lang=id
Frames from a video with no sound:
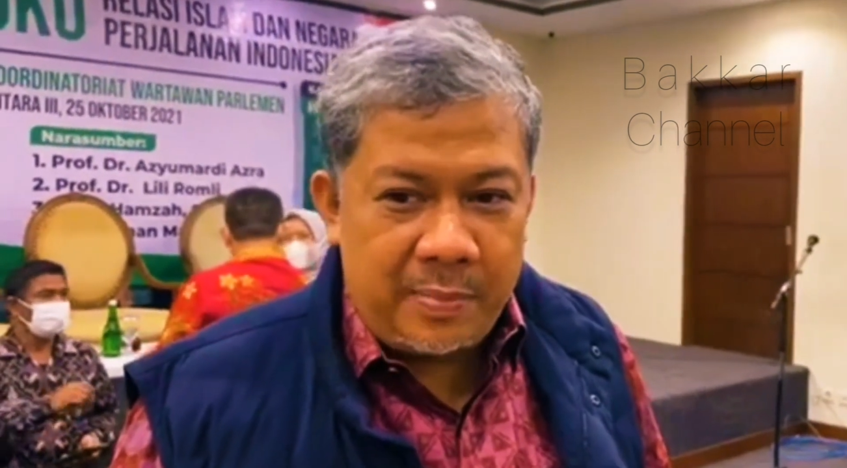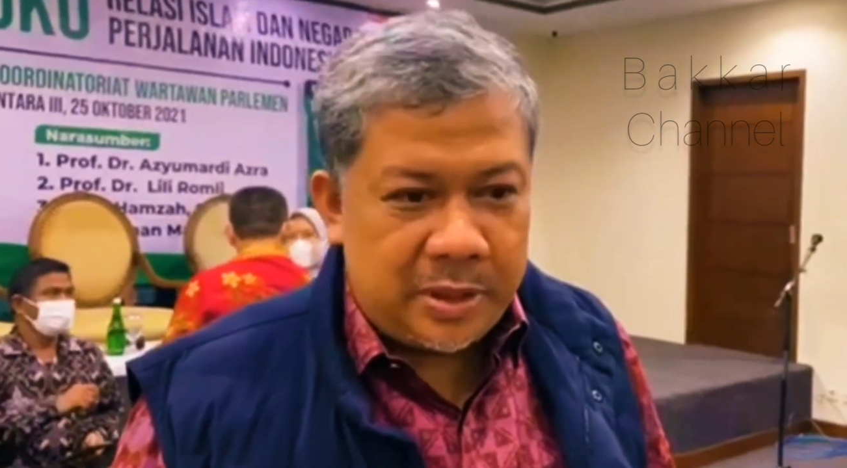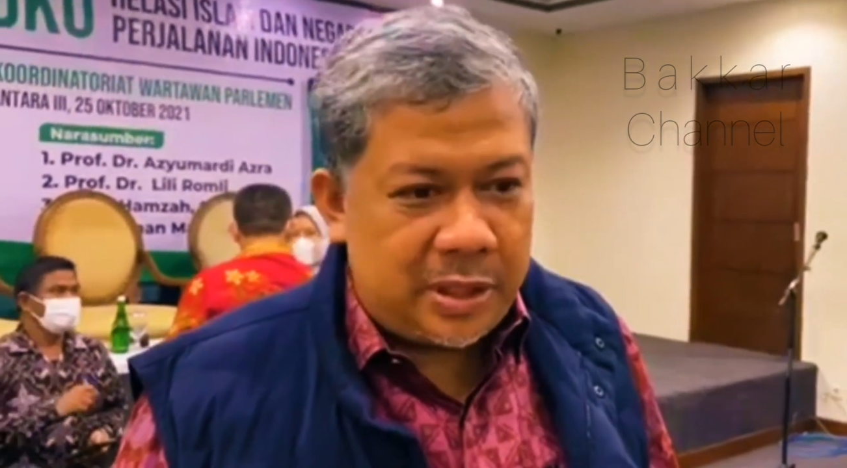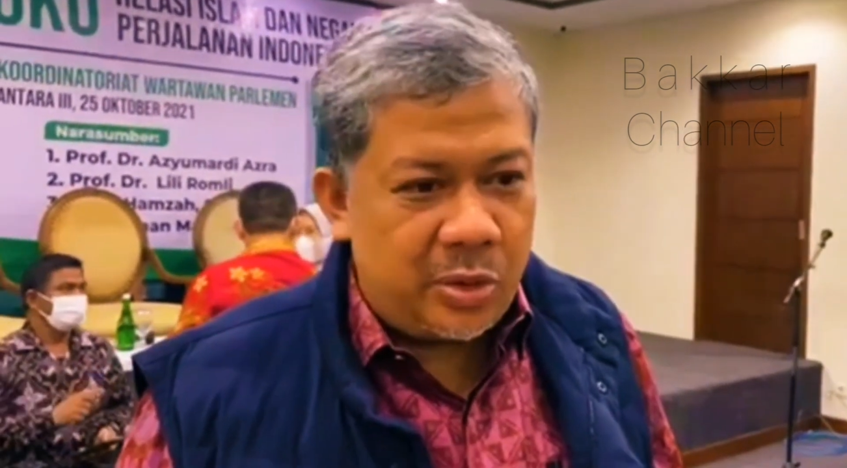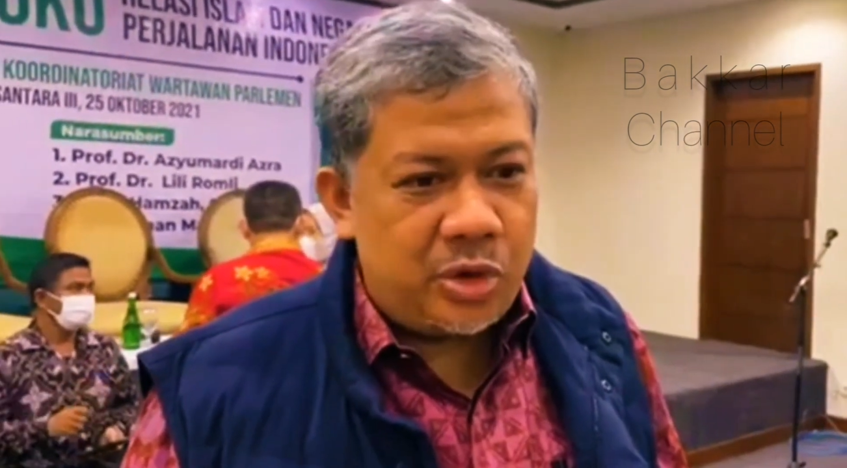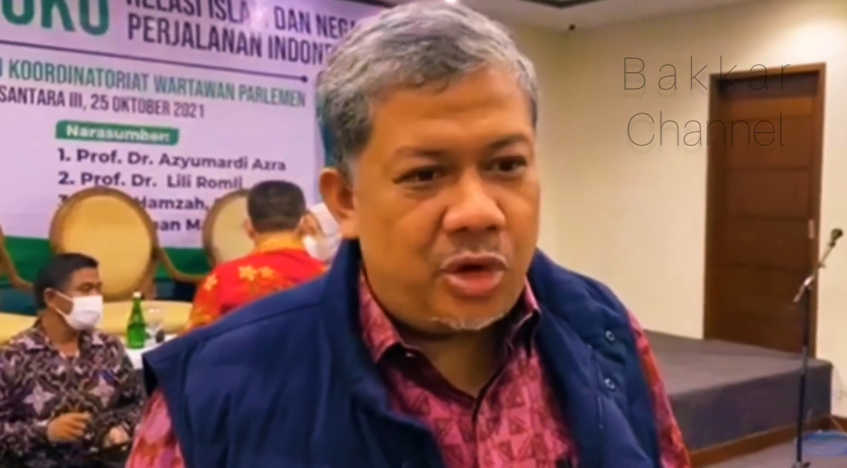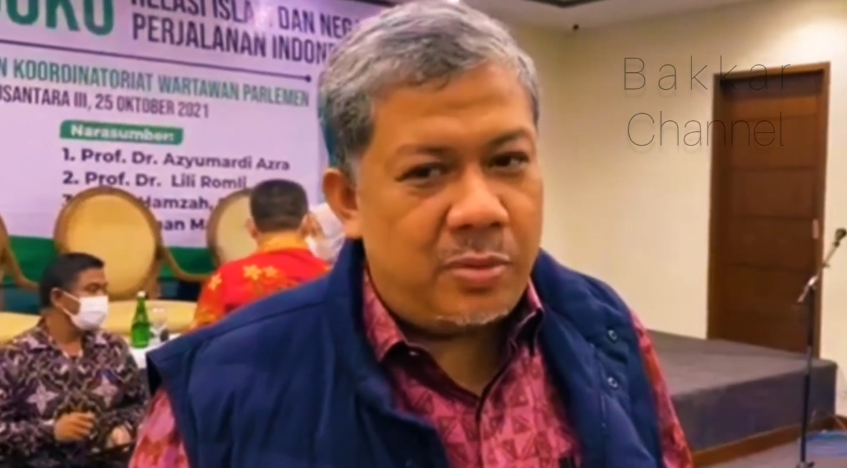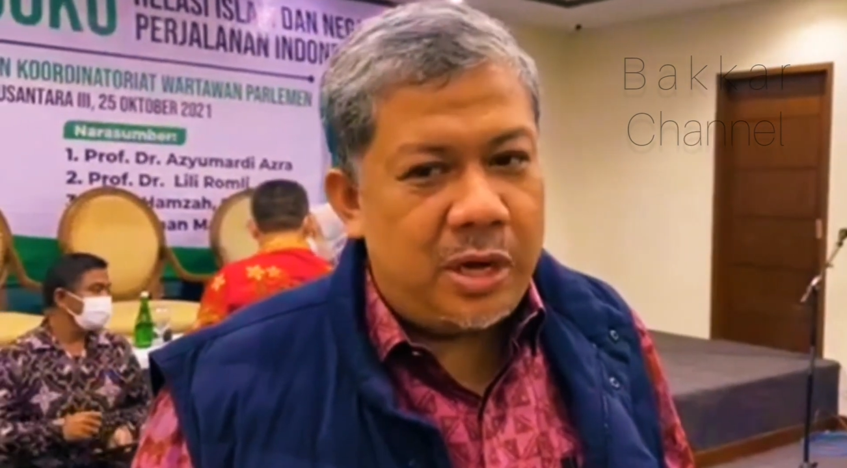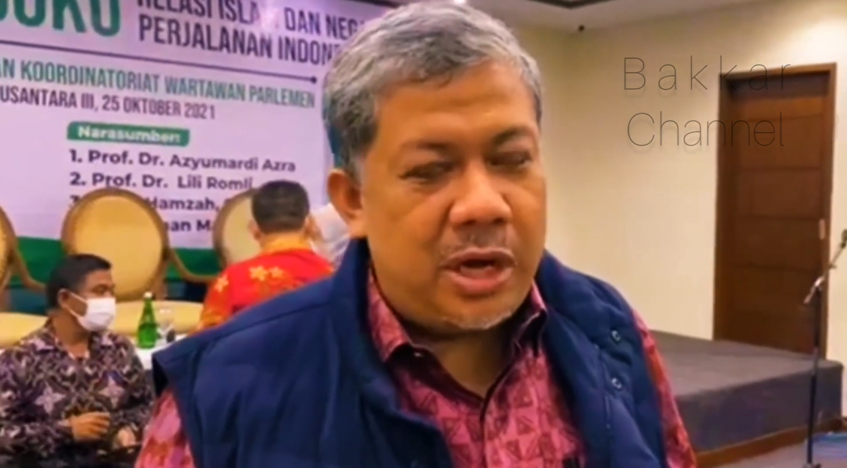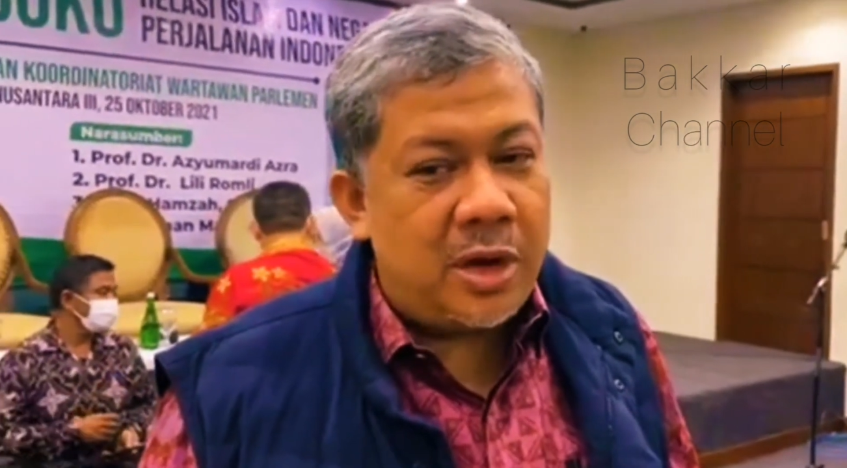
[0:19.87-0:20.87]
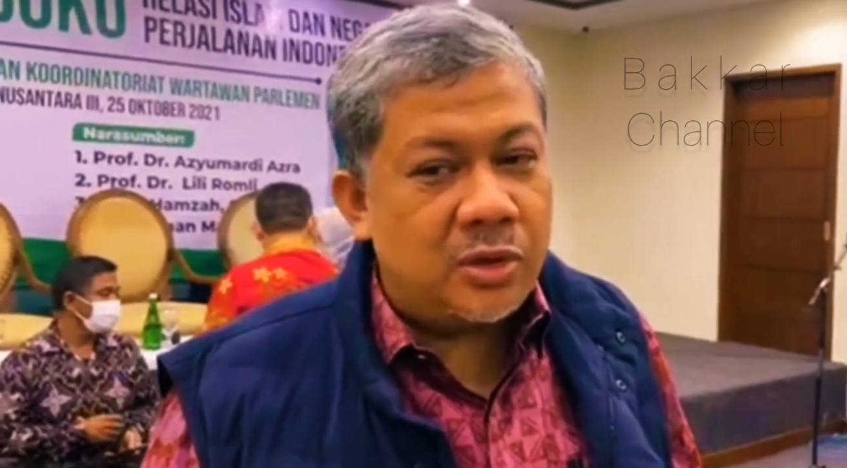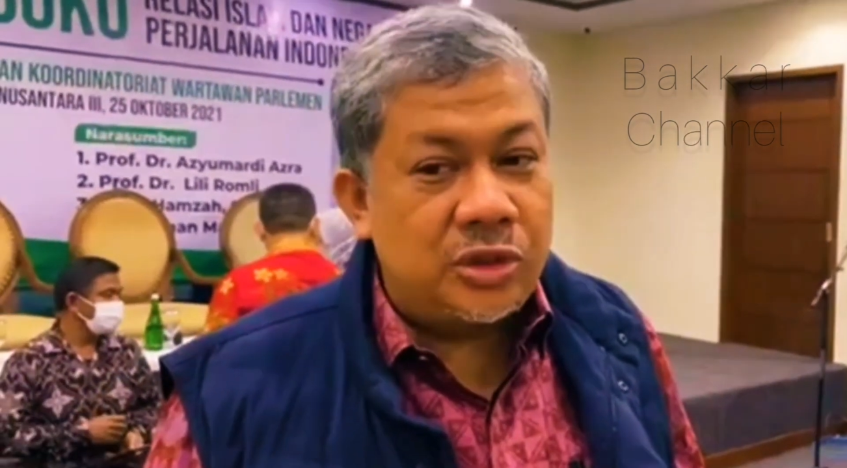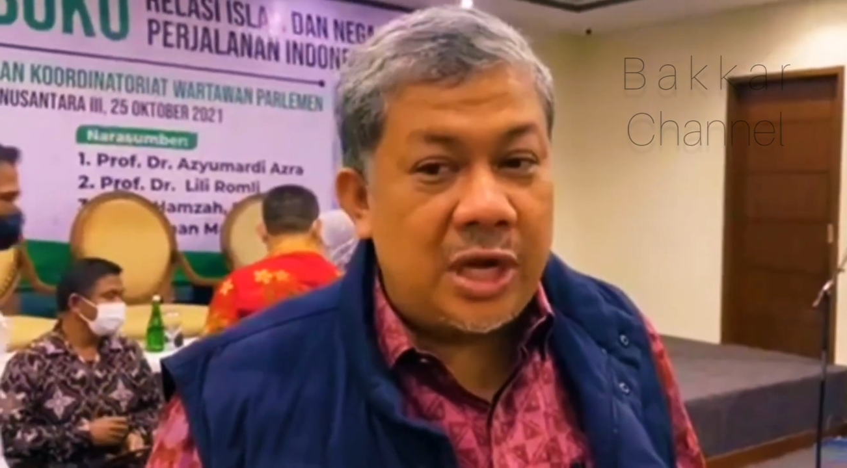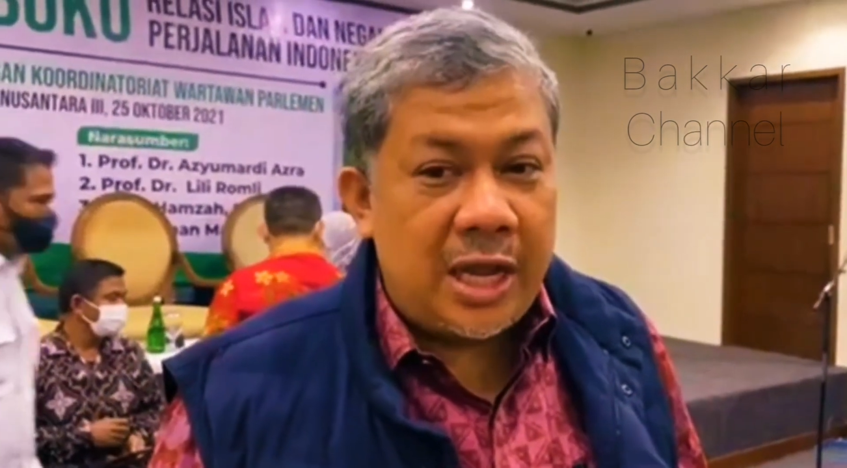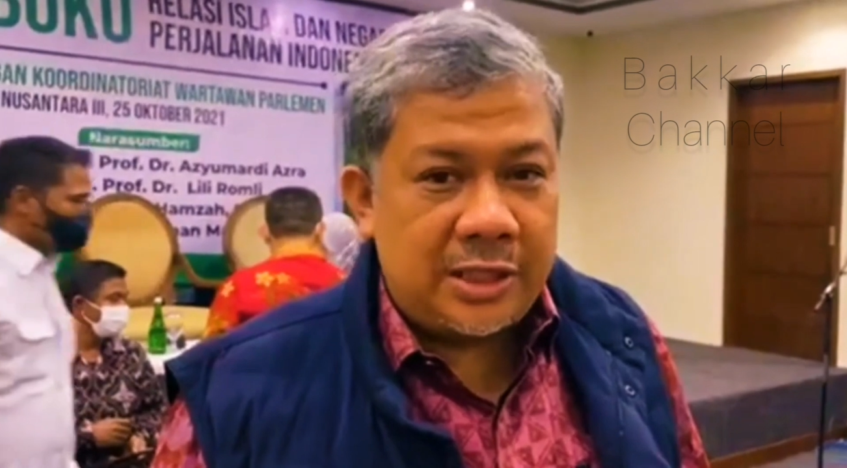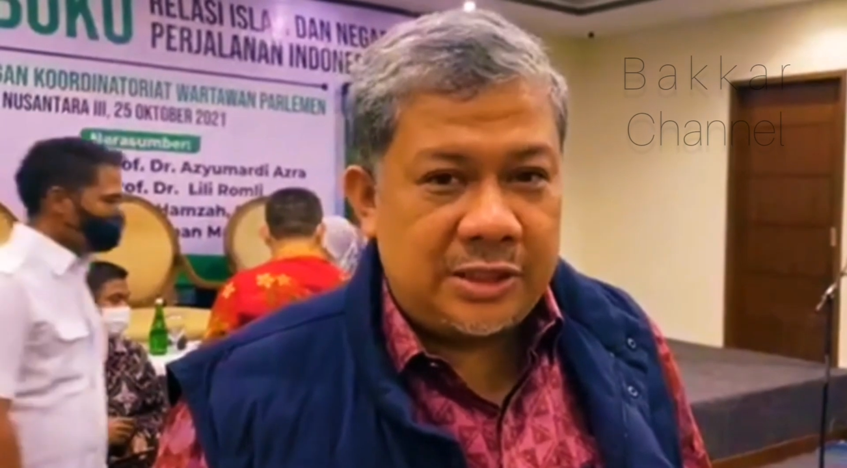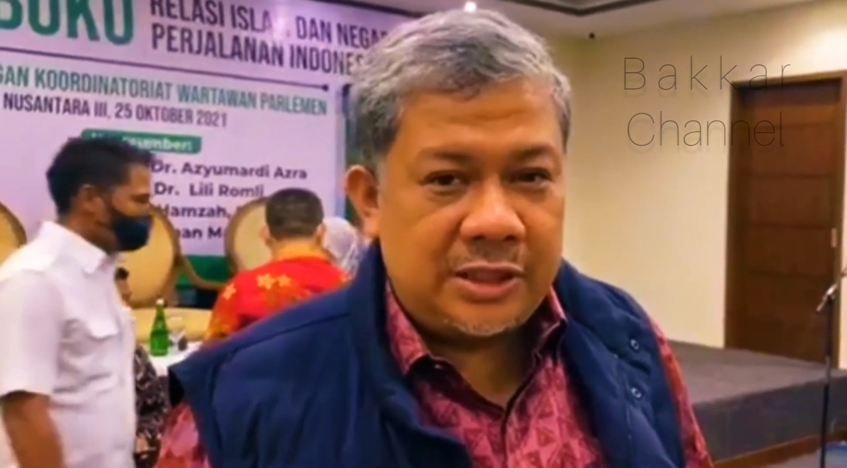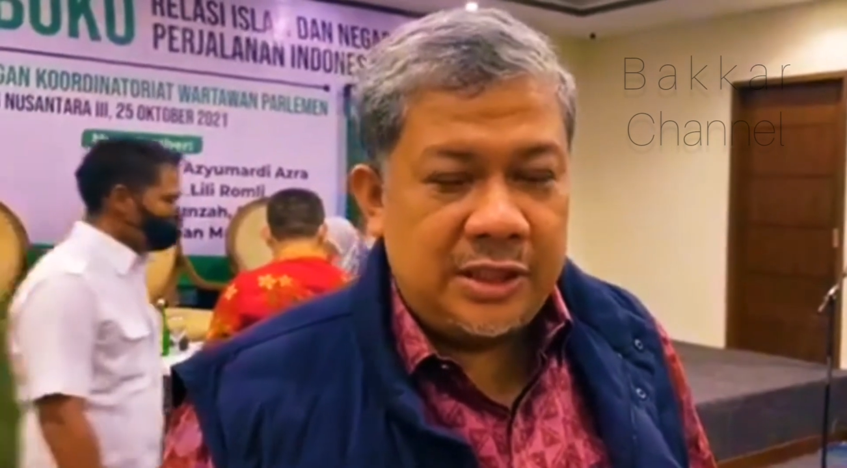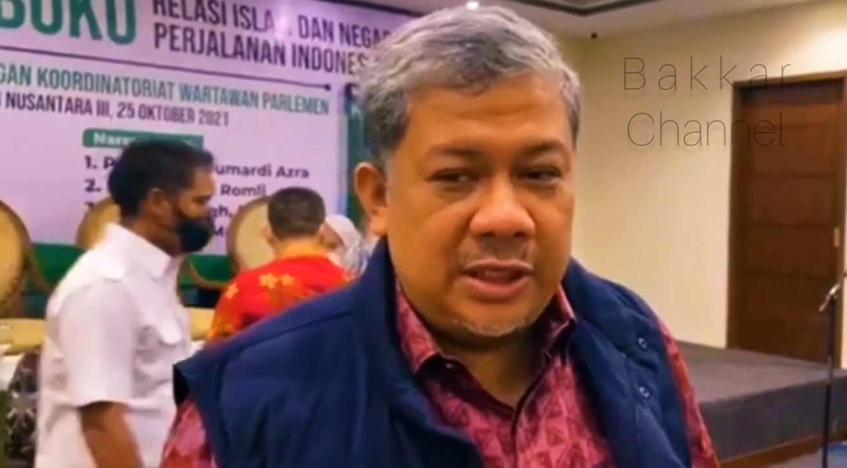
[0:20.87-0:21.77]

pertanggungjawabannya harus jelas.